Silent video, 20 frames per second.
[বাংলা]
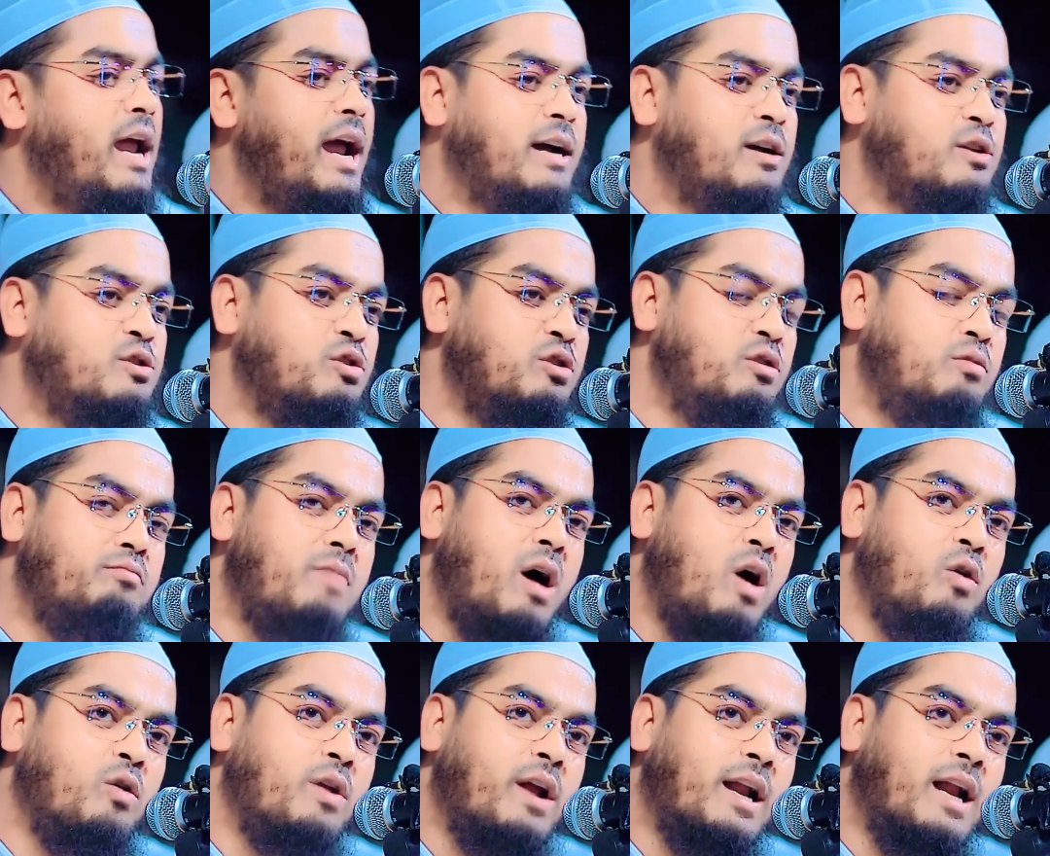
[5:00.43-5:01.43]
একজন
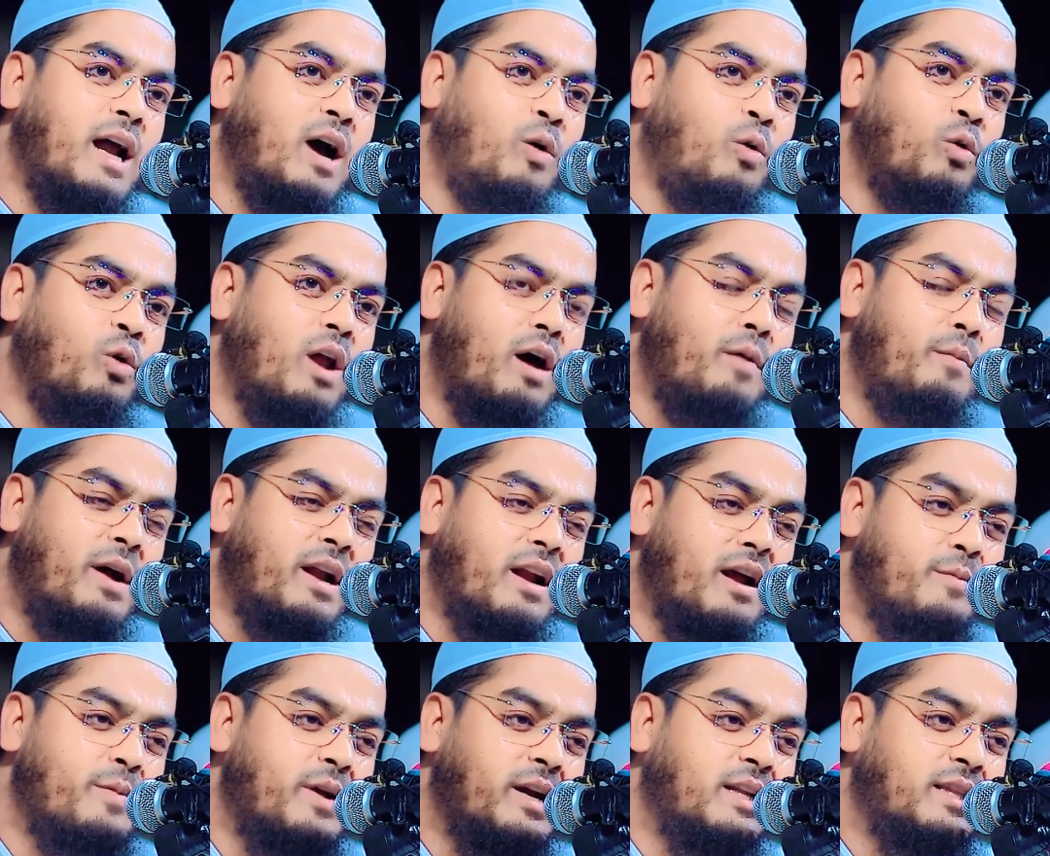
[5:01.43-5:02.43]
মাওলানা ওলামা
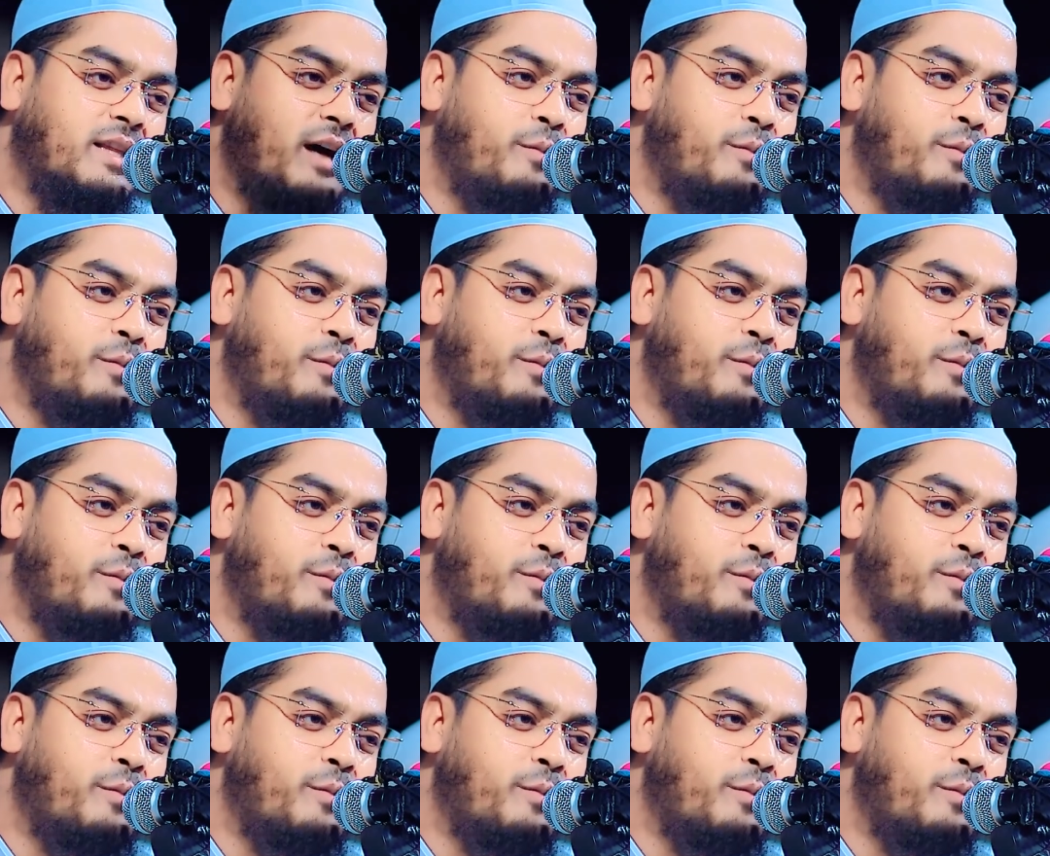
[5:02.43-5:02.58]
নামের